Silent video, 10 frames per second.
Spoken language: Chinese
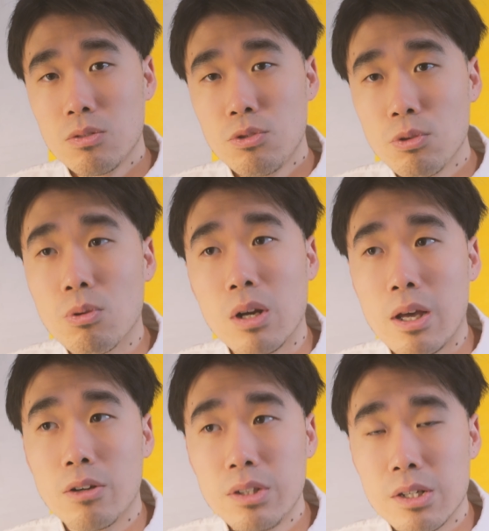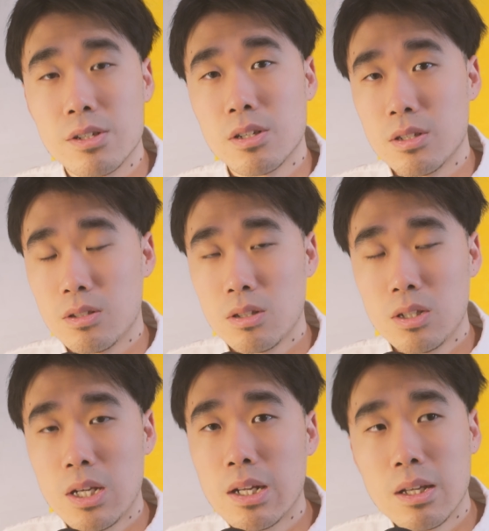据我了解，是
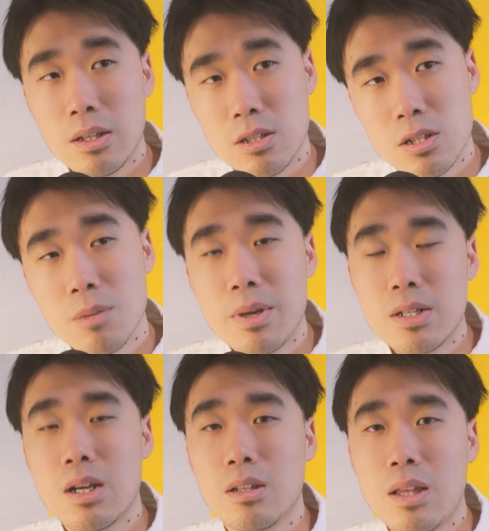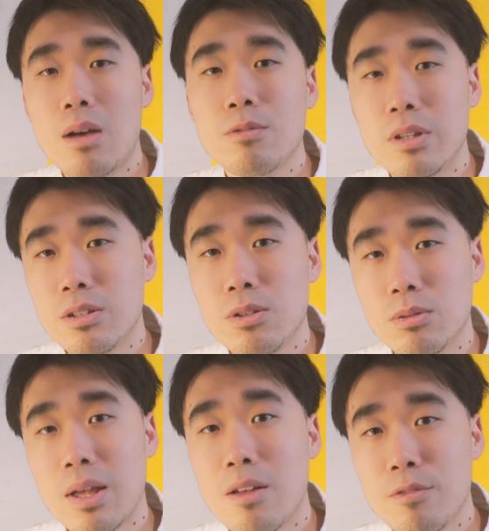现在市面上大部分的这
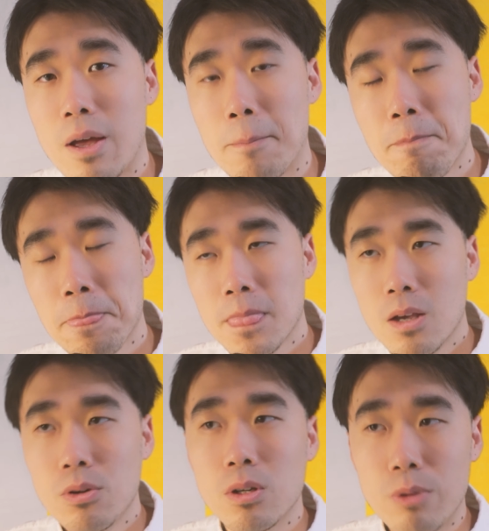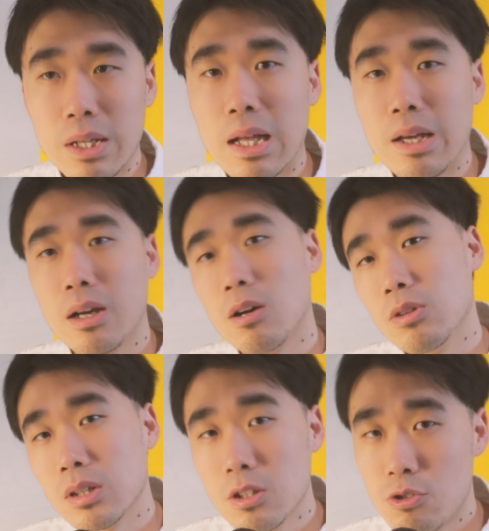种单反。或者微单也好，或
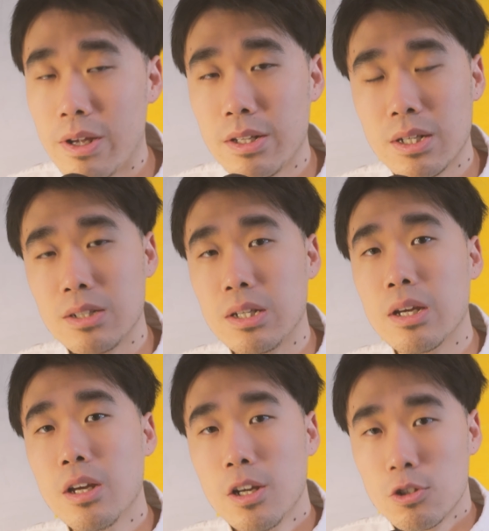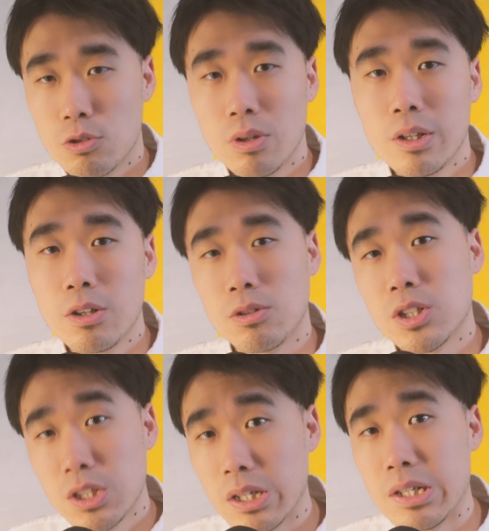者更专业的相机，除了那种
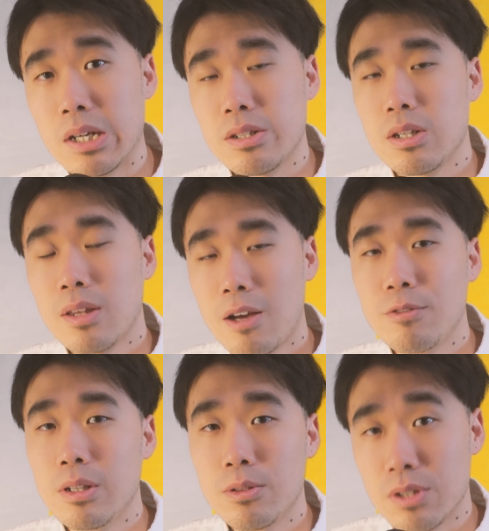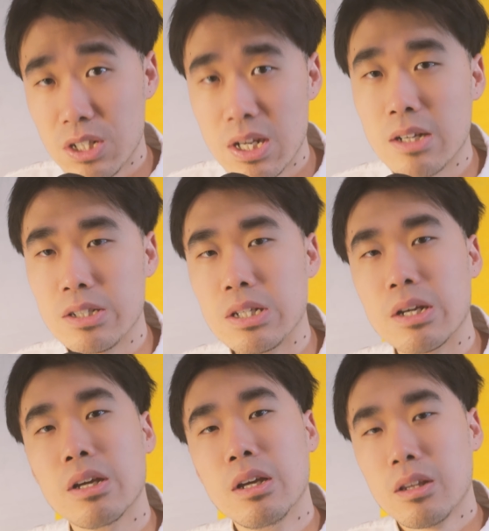摄像机，大部分的这种相
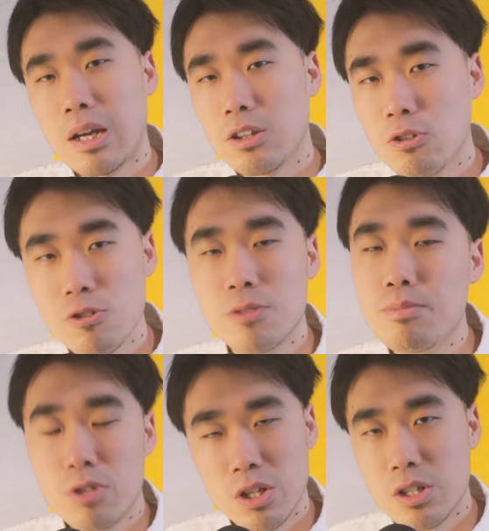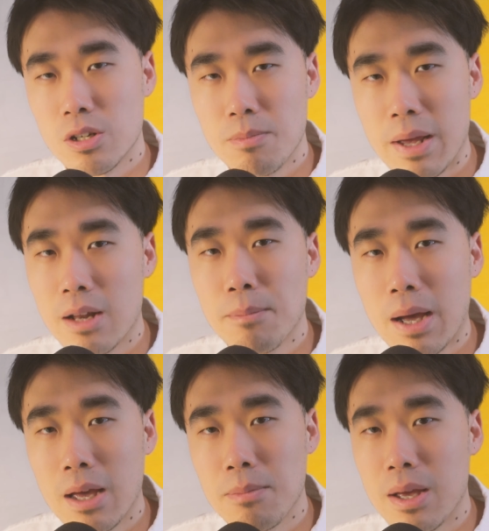机，它都是不支持边
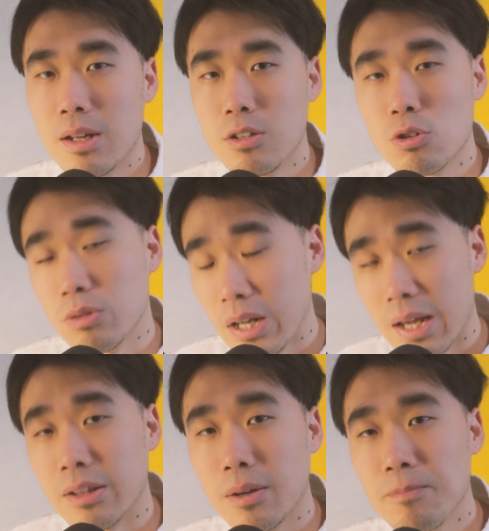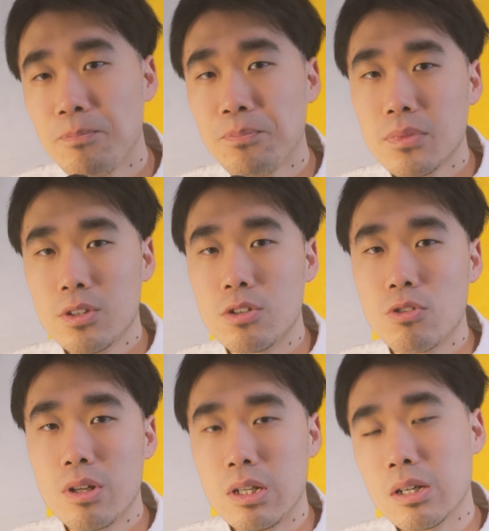拍边充电的。就是
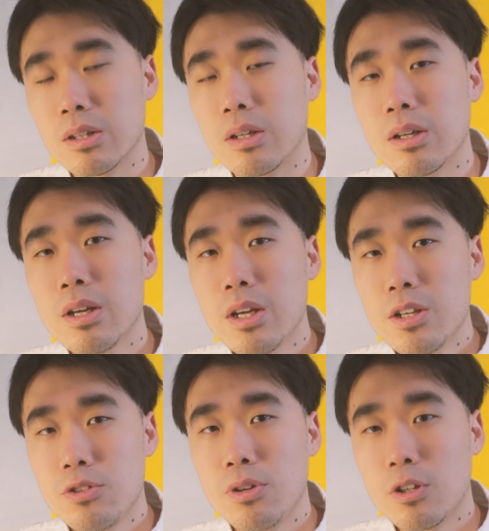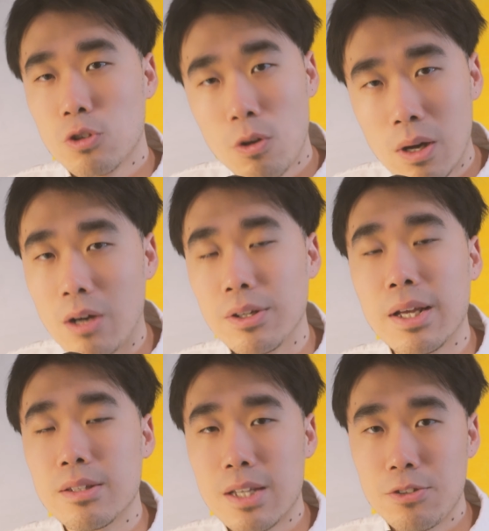说，你可能需要充好
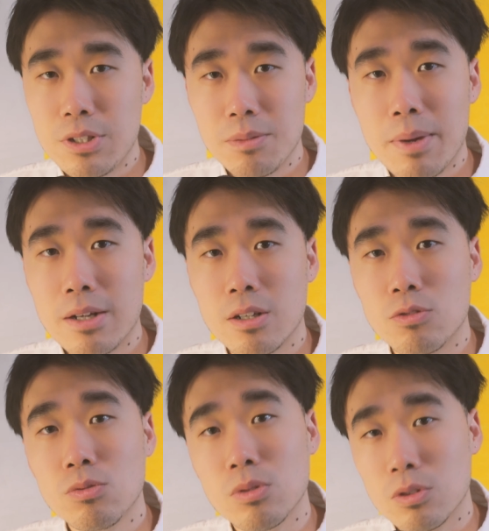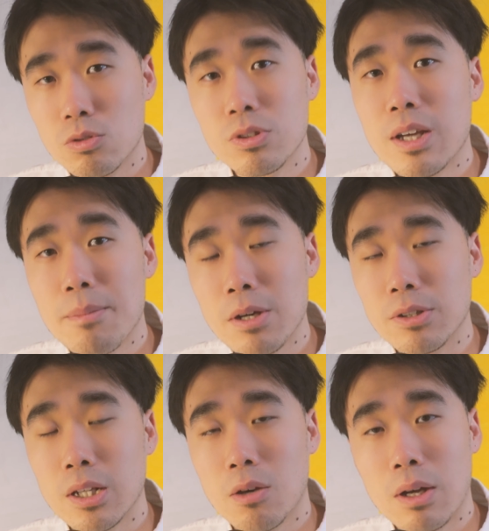电再去进行拍摄。如果中间没有
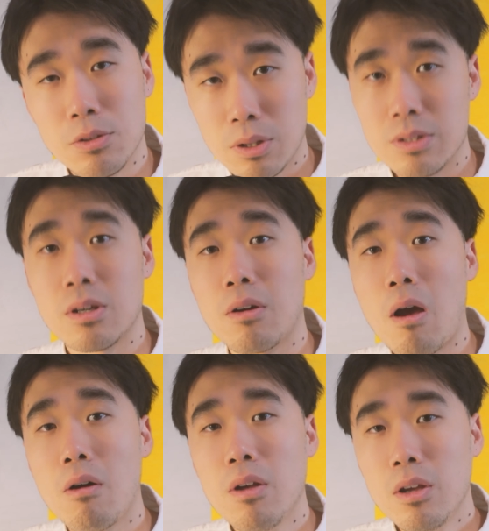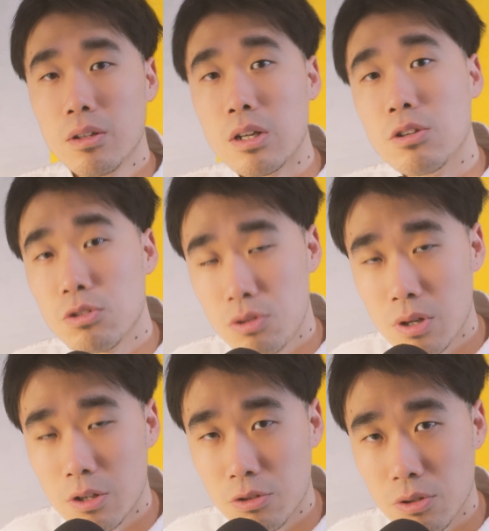电的话，就很糟糕，你就需
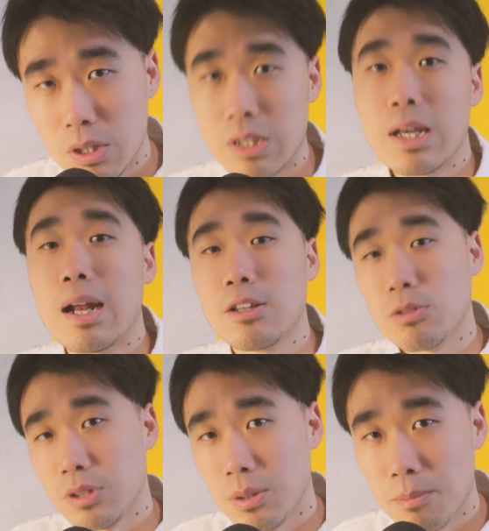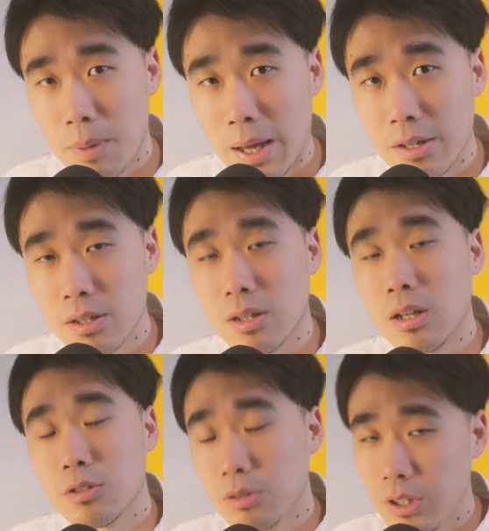要去停下来重新拍摄，
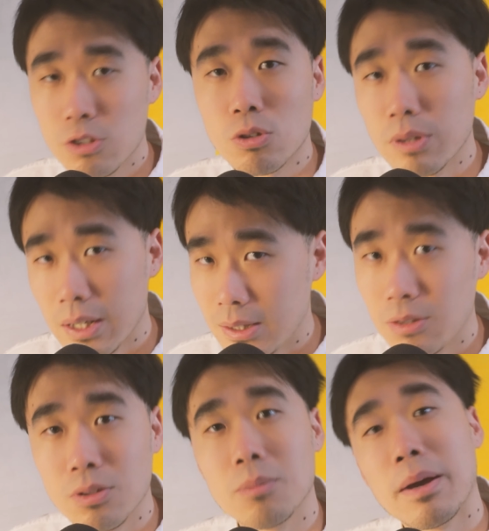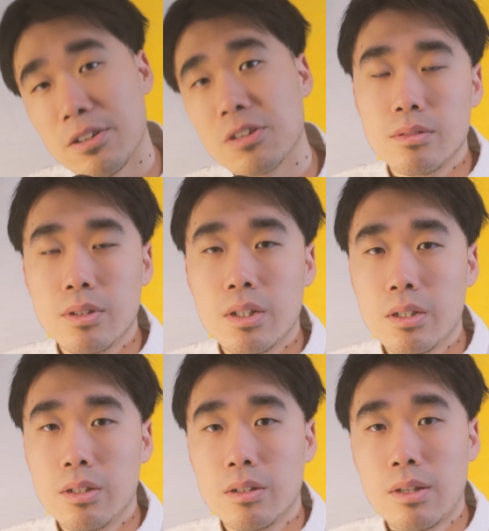啊，重新充电再重新拍摄。
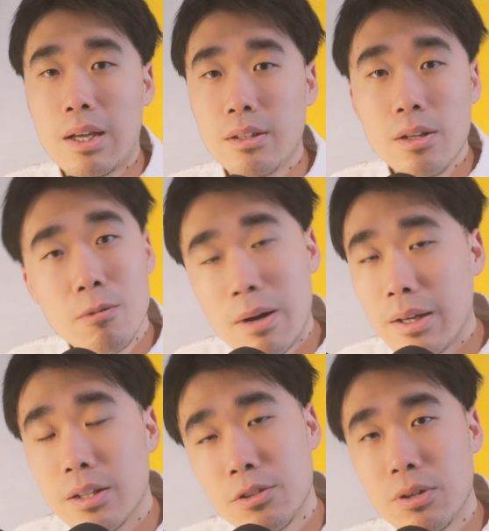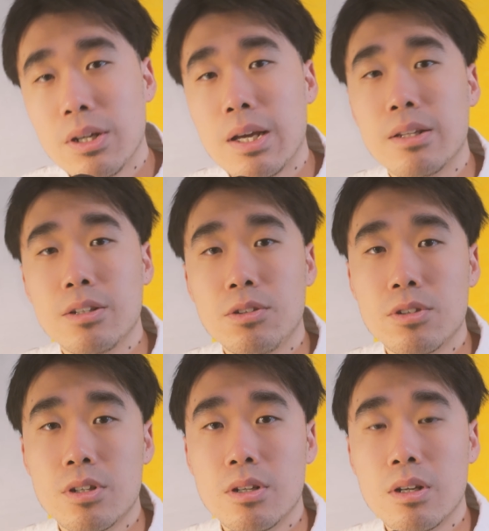那它的另外一个缺点呢，就
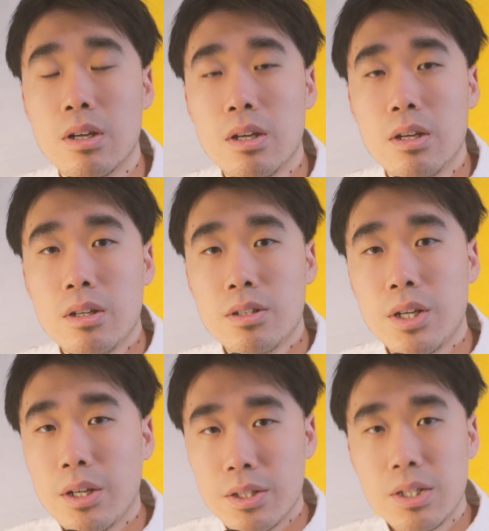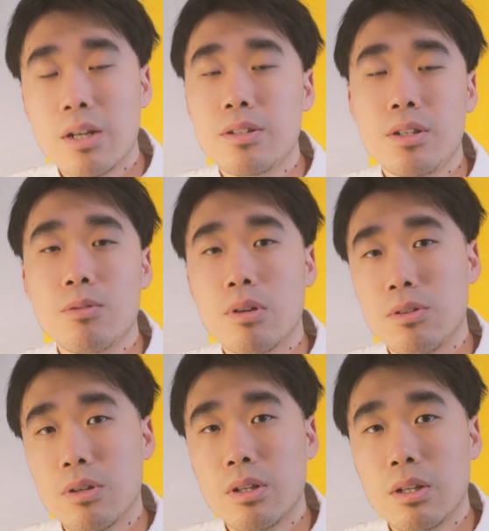是这个相机，我
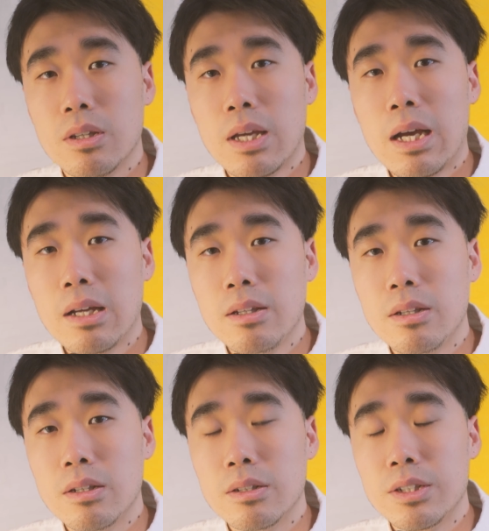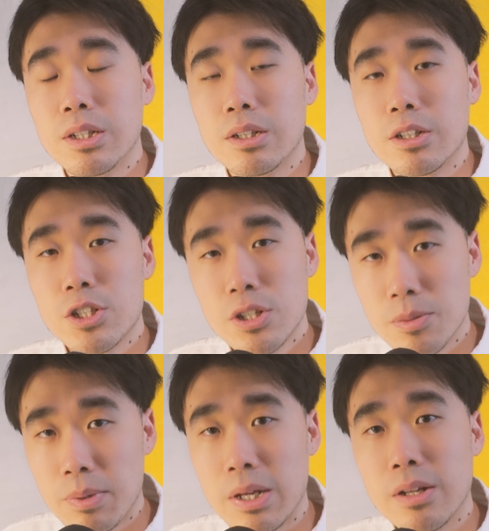觉得它的这个视
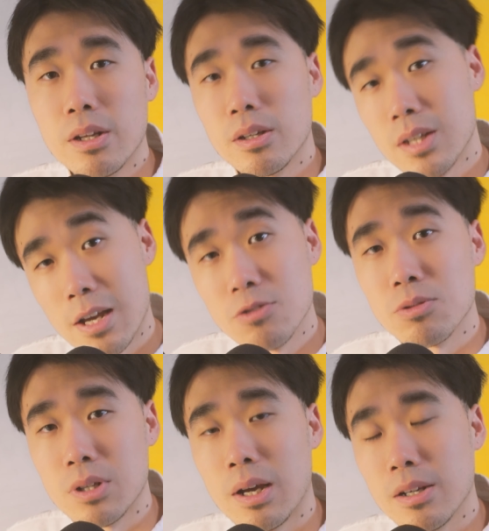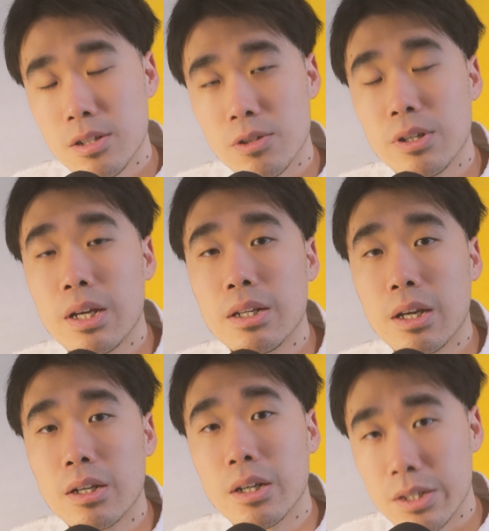频的参数上还是有一点
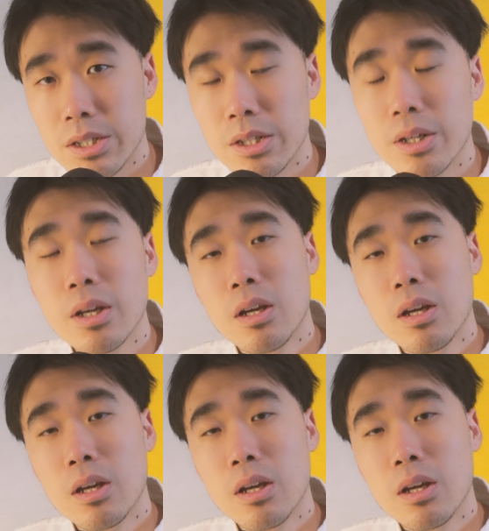点可惜。